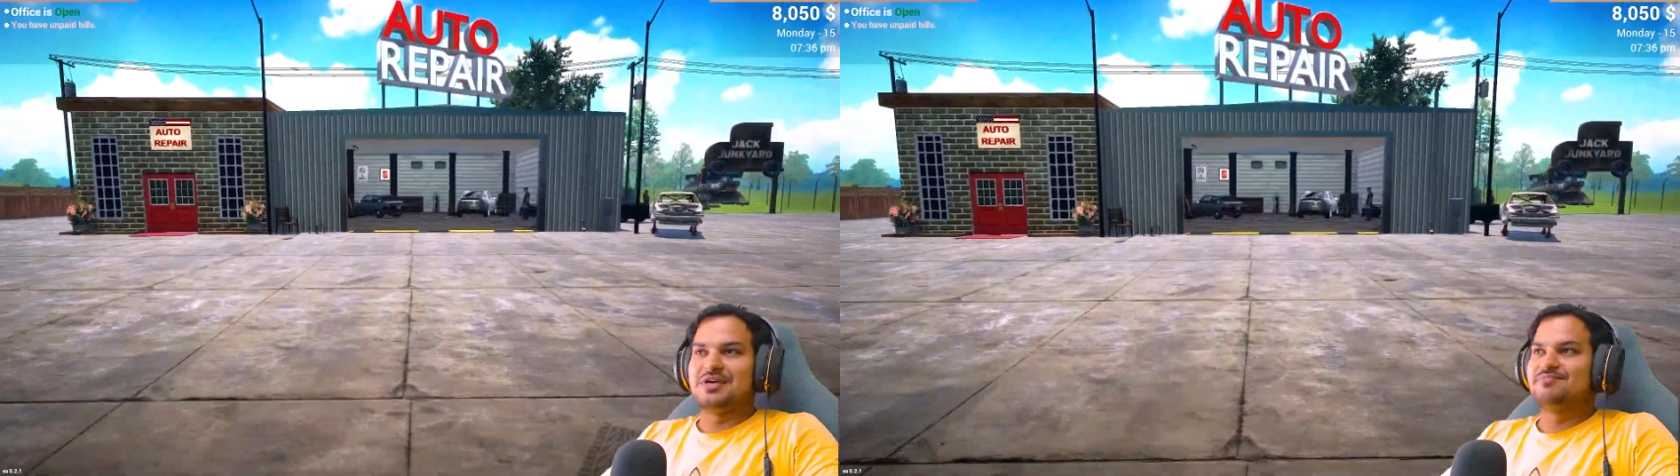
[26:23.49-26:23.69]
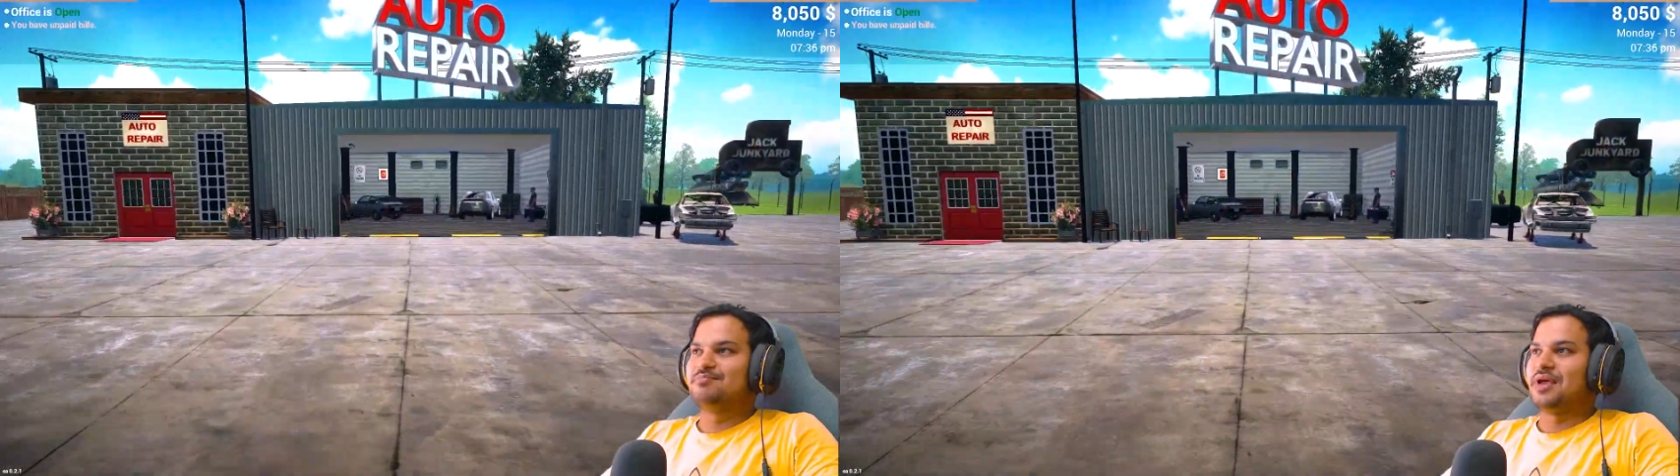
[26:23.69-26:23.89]

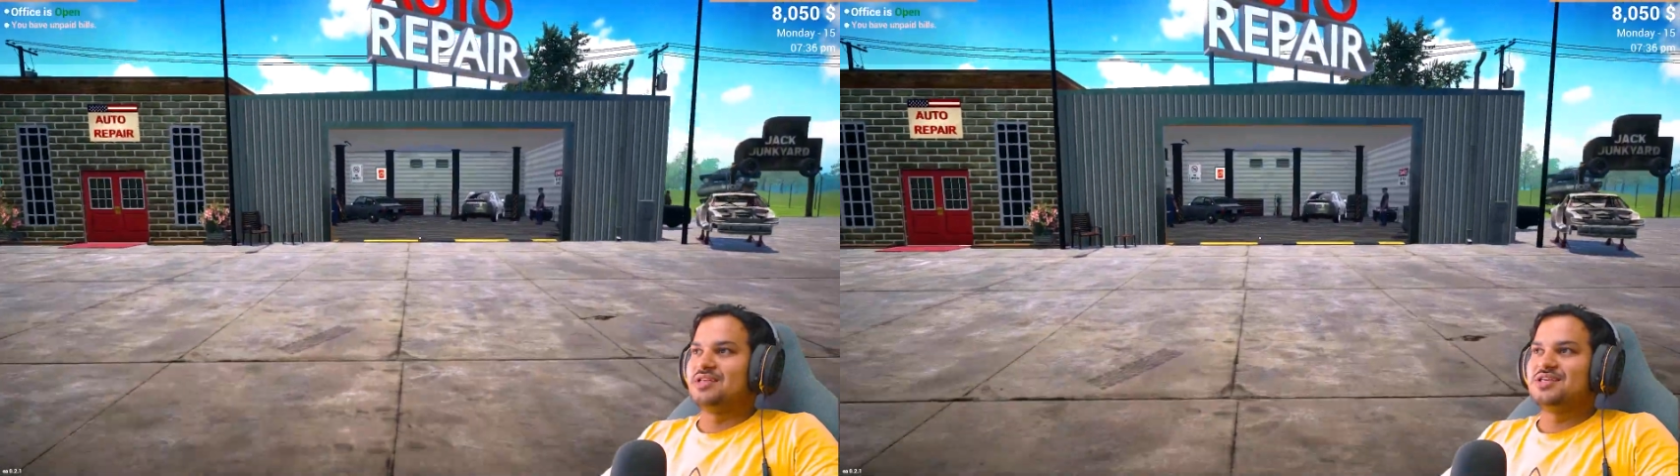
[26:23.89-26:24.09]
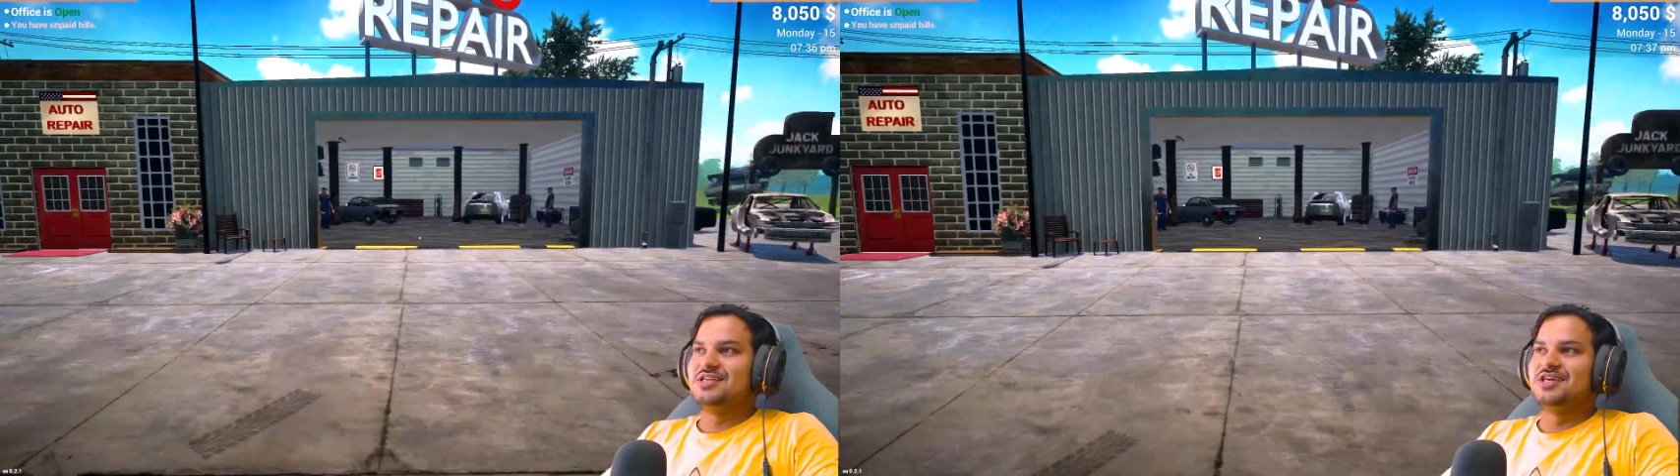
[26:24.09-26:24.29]

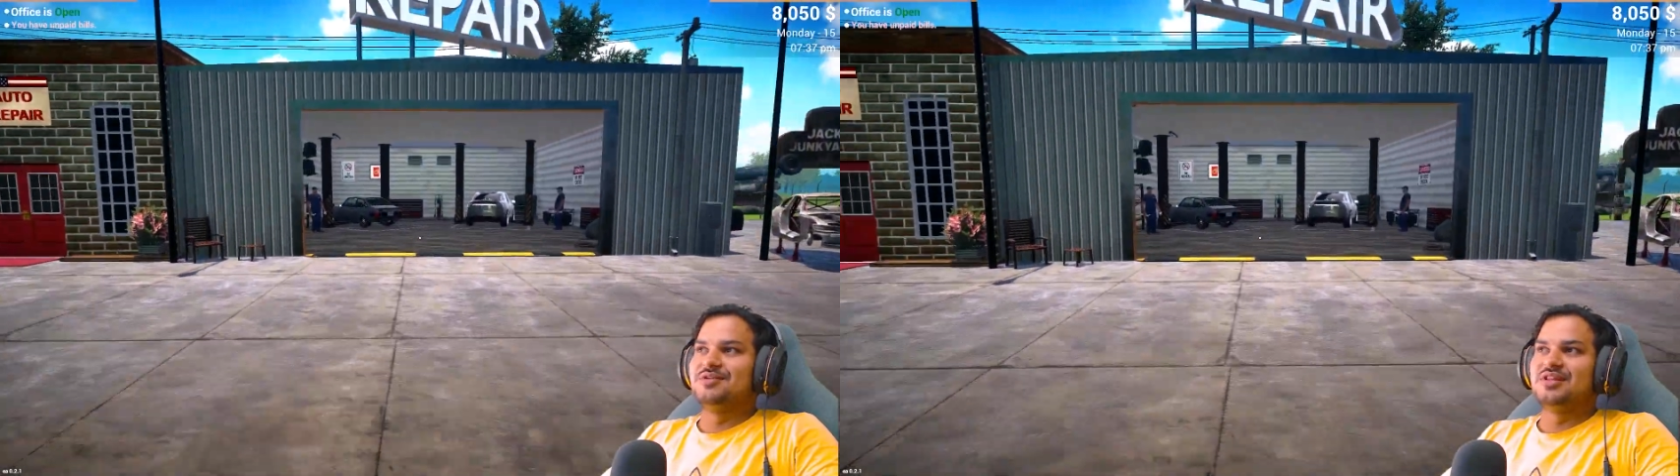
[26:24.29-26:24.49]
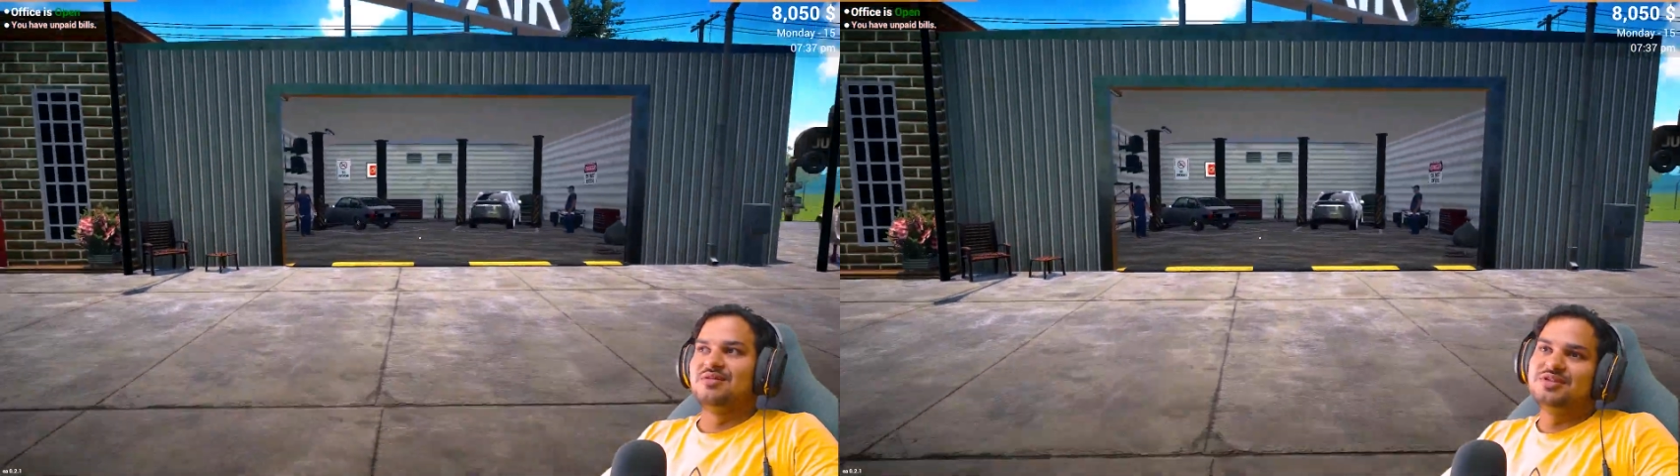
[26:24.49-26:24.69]
पैसा ही नहीं है
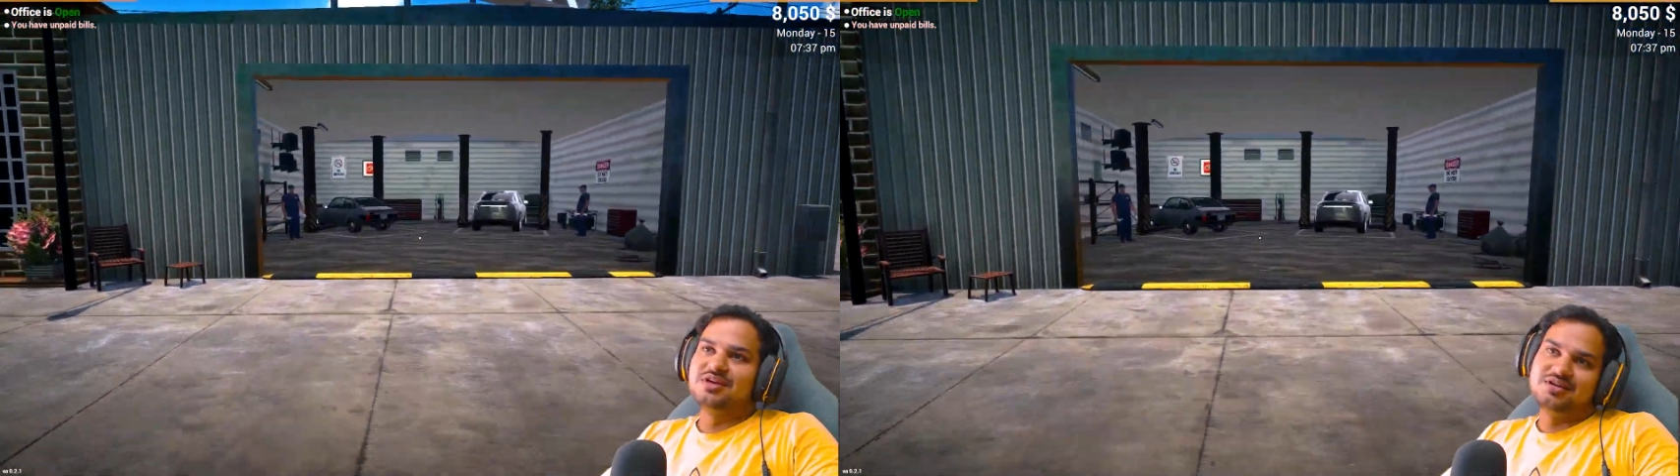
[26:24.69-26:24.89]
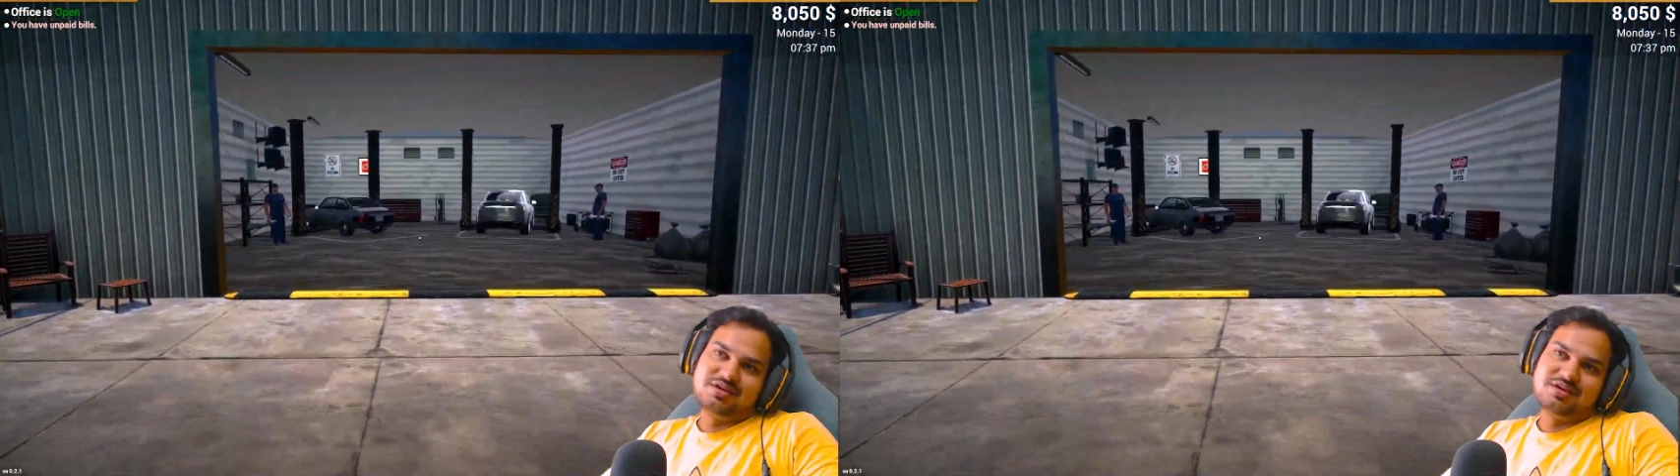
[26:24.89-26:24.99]
मतलब इतना